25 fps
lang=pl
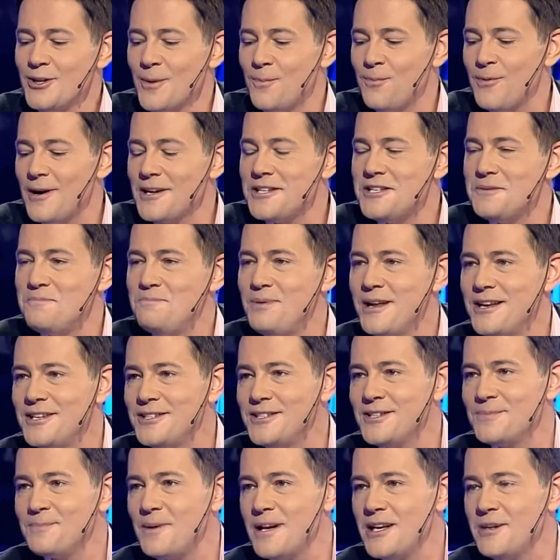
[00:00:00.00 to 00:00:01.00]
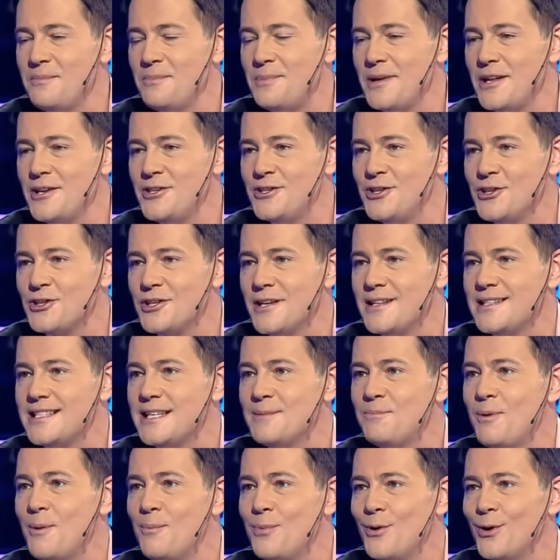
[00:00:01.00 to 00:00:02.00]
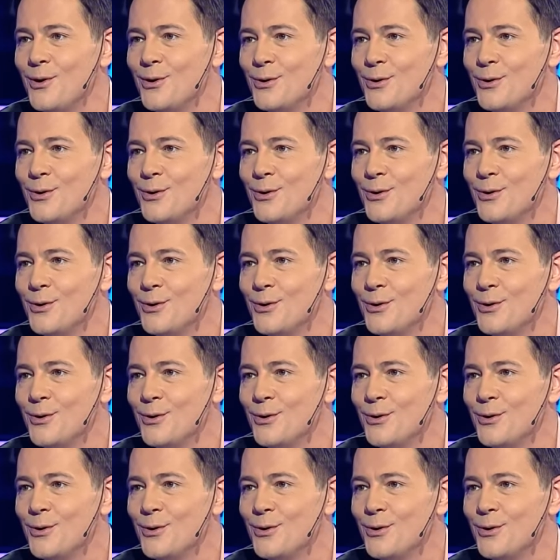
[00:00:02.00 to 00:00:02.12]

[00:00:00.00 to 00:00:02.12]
Dopłaci pięć, ty- pani pięć tysięcy i Trzy po